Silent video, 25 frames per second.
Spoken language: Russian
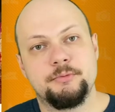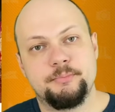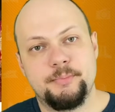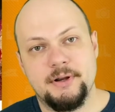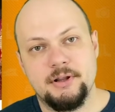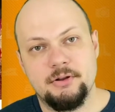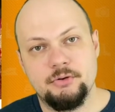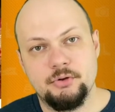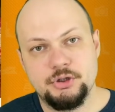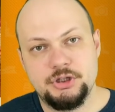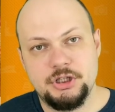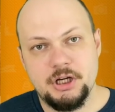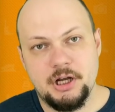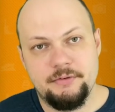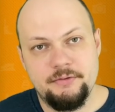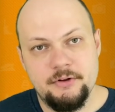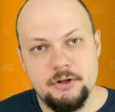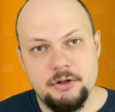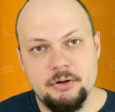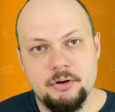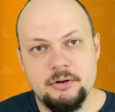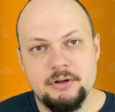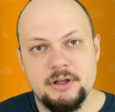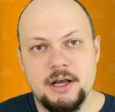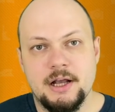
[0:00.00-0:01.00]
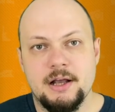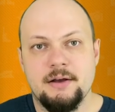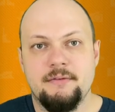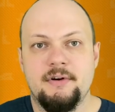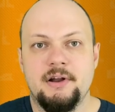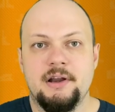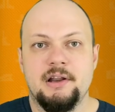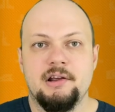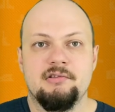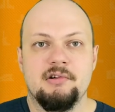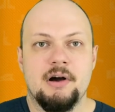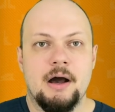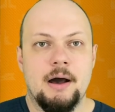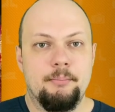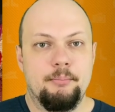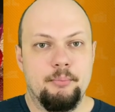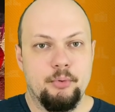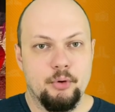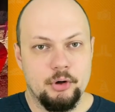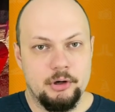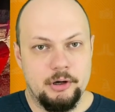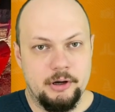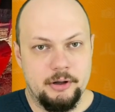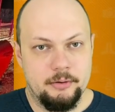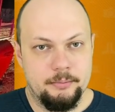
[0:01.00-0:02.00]
предыдущих видео я говорил о
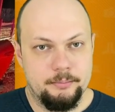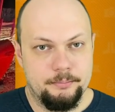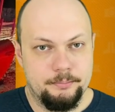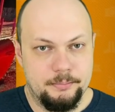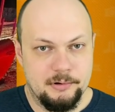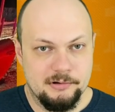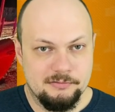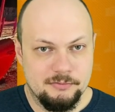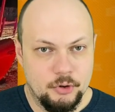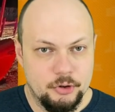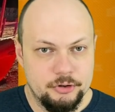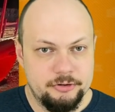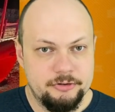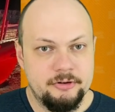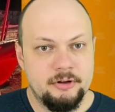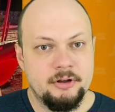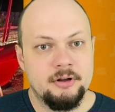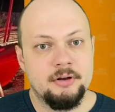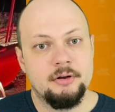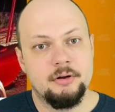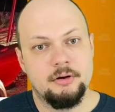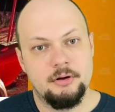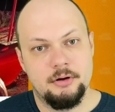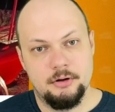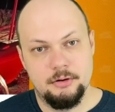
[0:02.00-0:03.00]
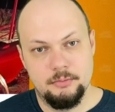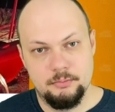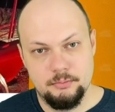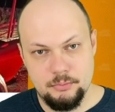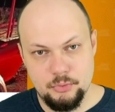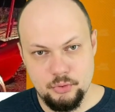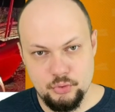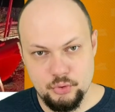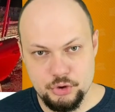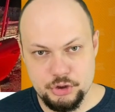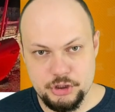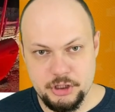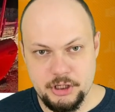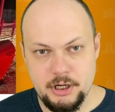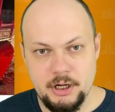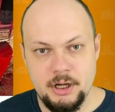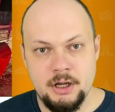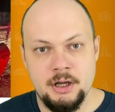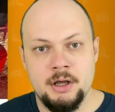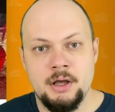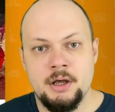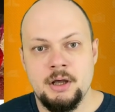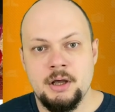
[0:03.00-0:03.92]
Поле Пелоси, муже